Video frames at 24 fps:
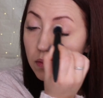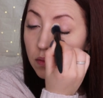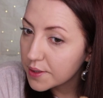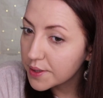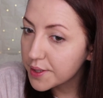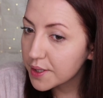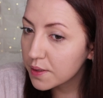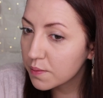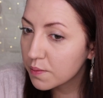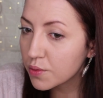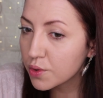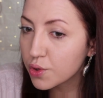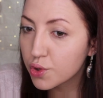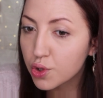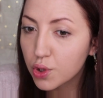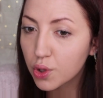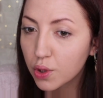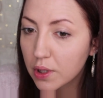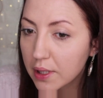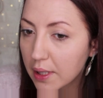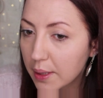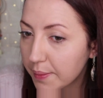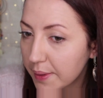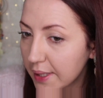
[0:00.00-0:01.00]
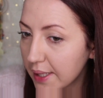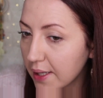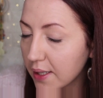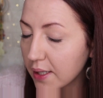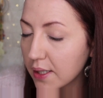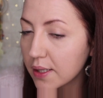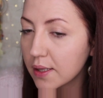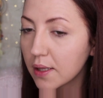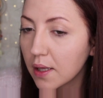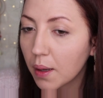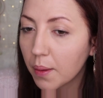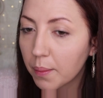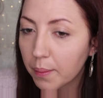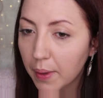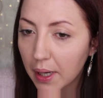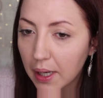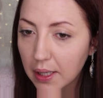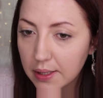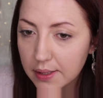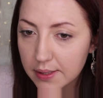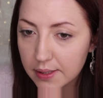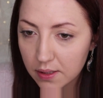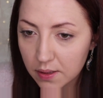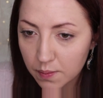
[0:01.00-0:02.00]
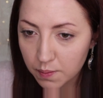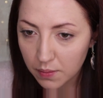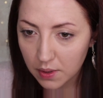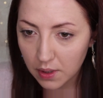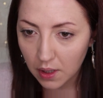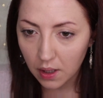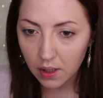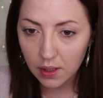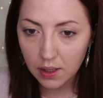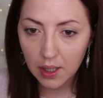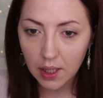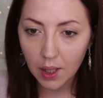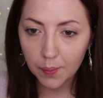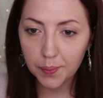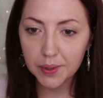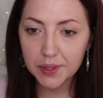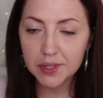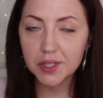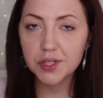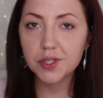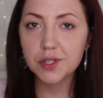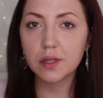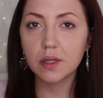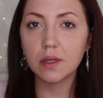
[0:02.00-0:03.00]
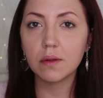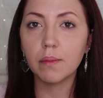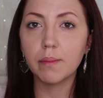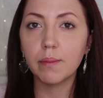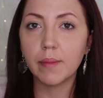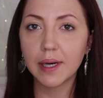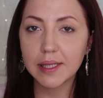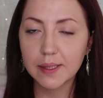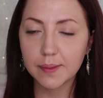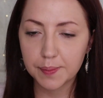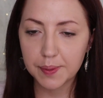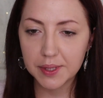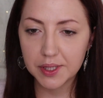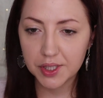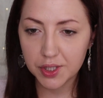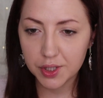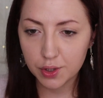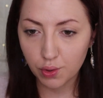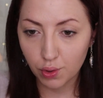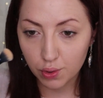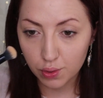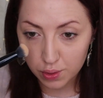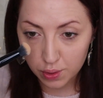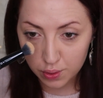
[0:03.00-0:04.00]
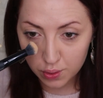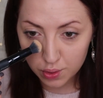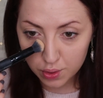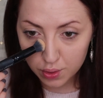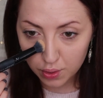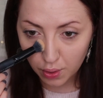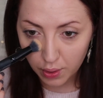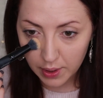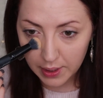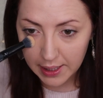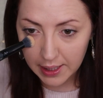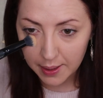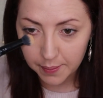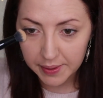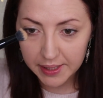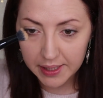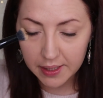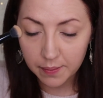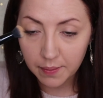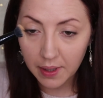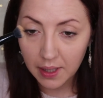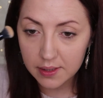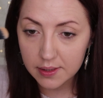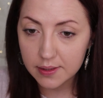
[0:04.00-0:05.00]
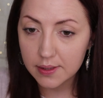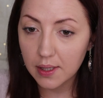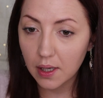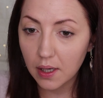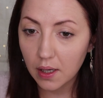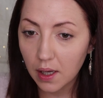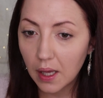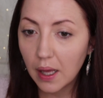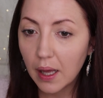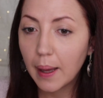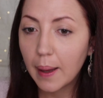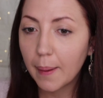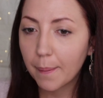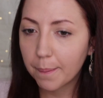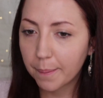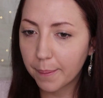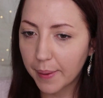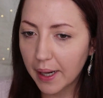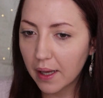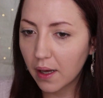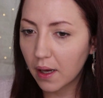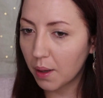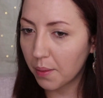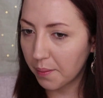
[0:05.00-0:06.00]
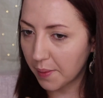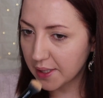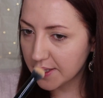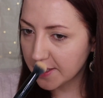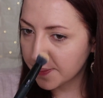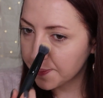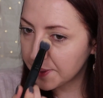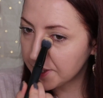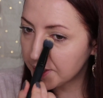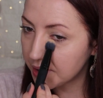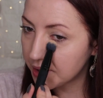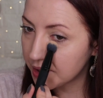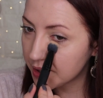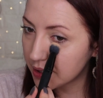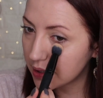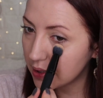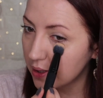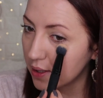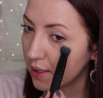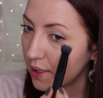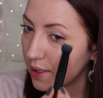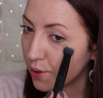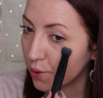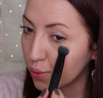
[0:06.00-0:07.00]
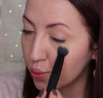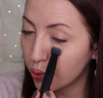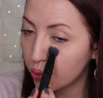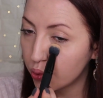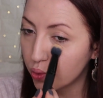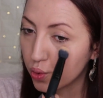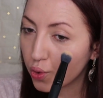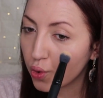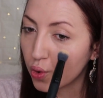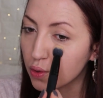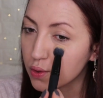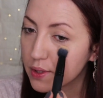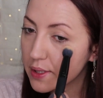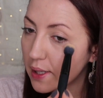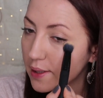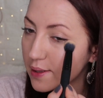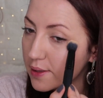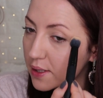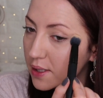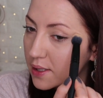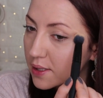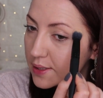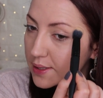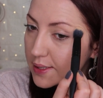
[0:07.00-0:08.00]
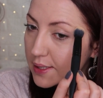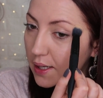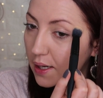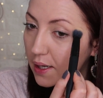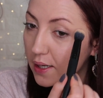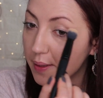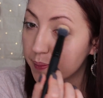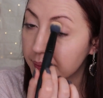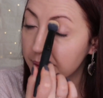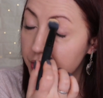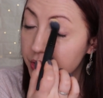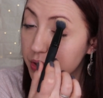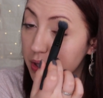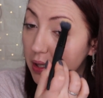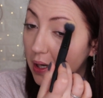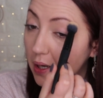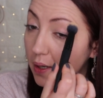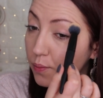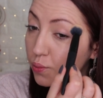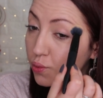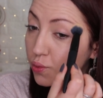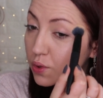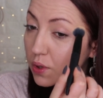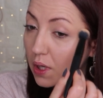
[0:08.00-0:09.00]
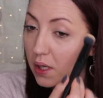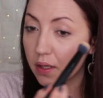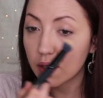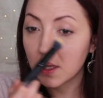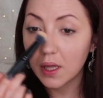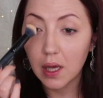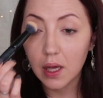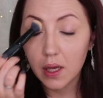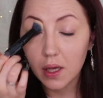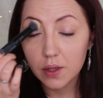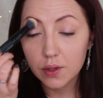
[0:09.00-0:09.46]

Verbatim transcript: Şimdi şöyle bir yakından baktığımda kapatıcının mat bitişli olduğunu söyleyebilirim. Hatta bayağı mat bitişli. Hani kuru göz altlarına sahip kişiler bulunan